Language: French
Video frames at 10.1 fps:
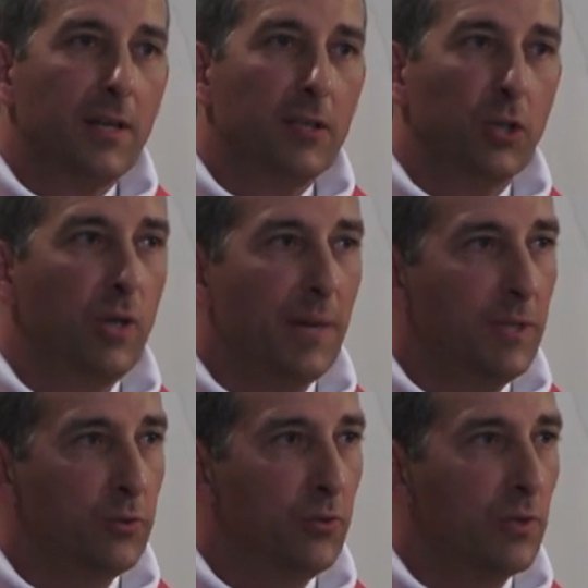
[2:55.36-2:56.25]
J'ai eu
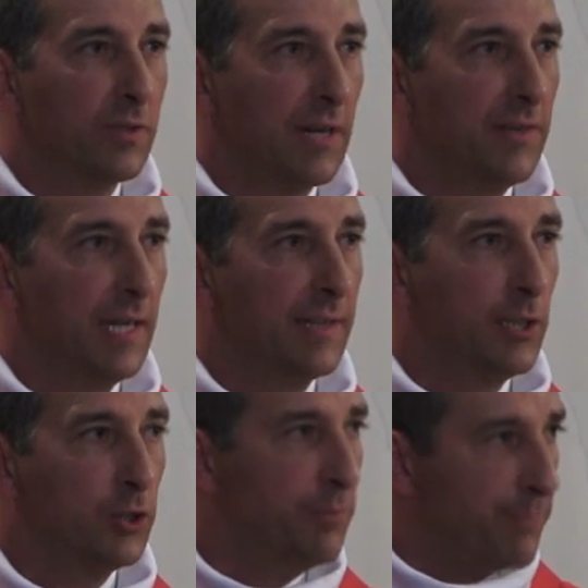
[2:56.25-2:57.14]
l'habitude de travailler avec
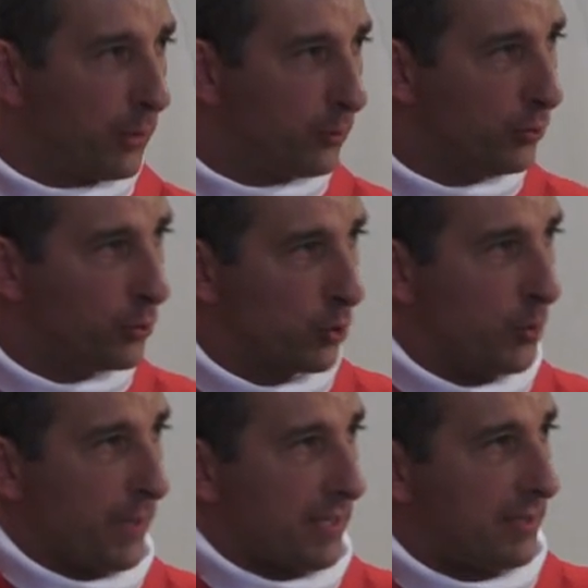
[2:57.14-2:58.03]
des jeunes. Partout où je
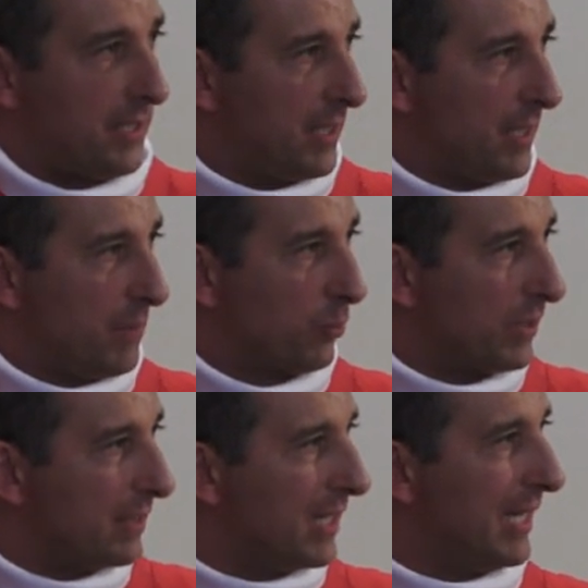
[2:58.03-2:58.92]
suis passé, mon
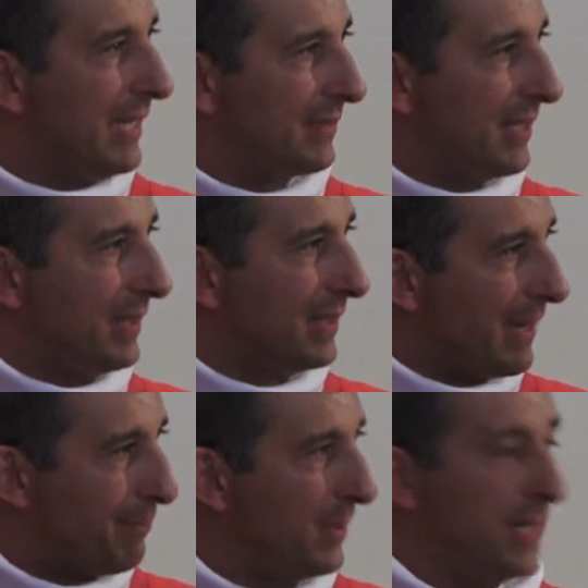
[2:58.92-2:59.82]
dada a été
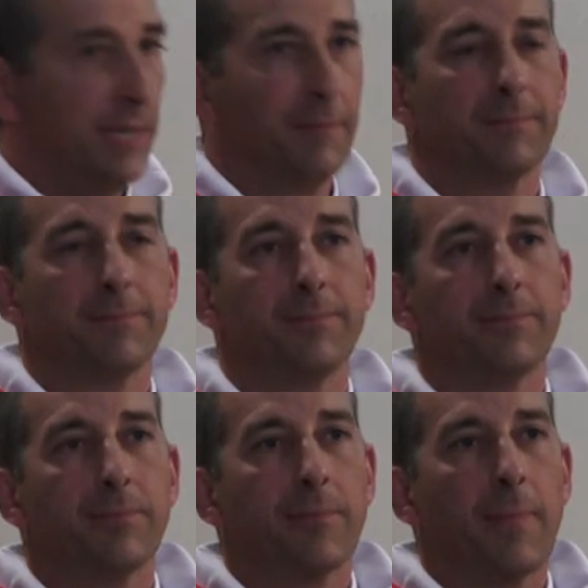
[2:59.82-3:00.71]
d'appeler.
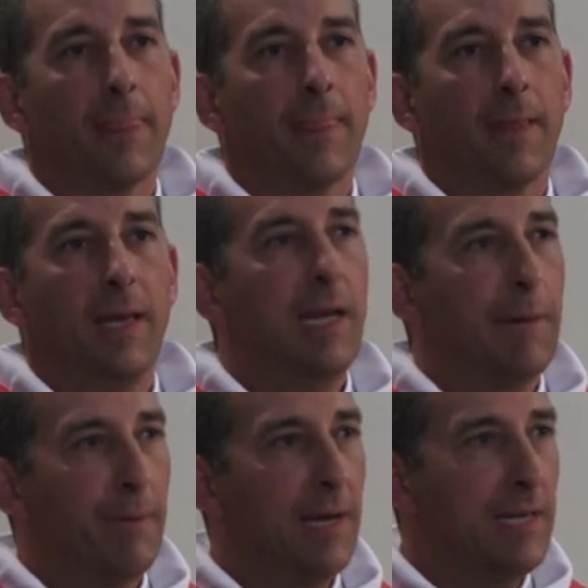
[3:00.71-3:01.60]
Et
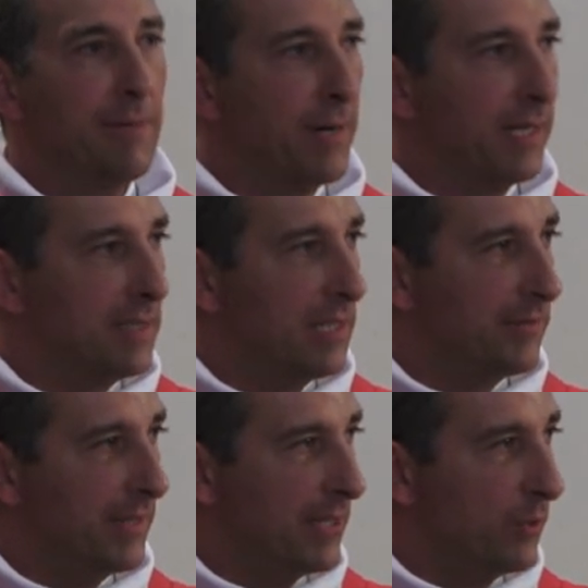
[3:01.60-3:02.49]
l'appel n'est pas
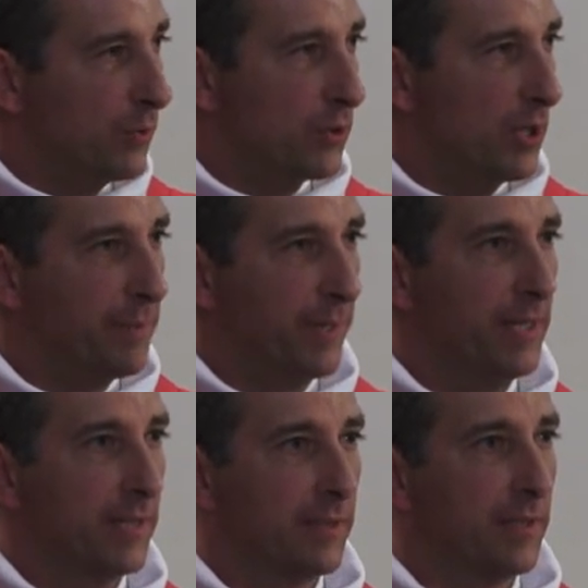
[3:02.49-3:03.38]
réservé aux seuls
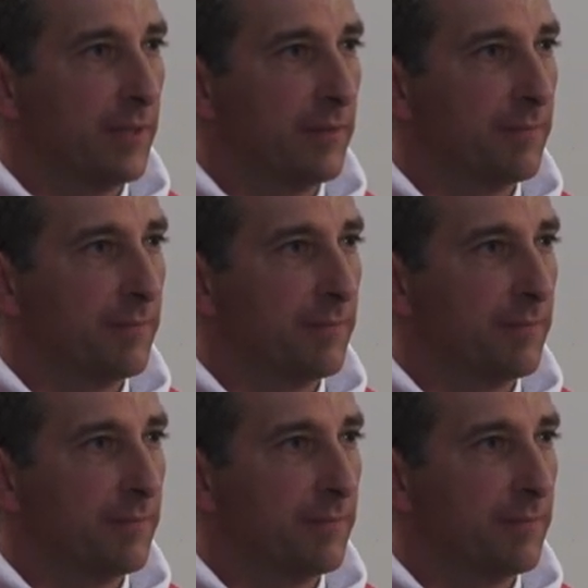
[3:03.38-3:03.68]
prêtres.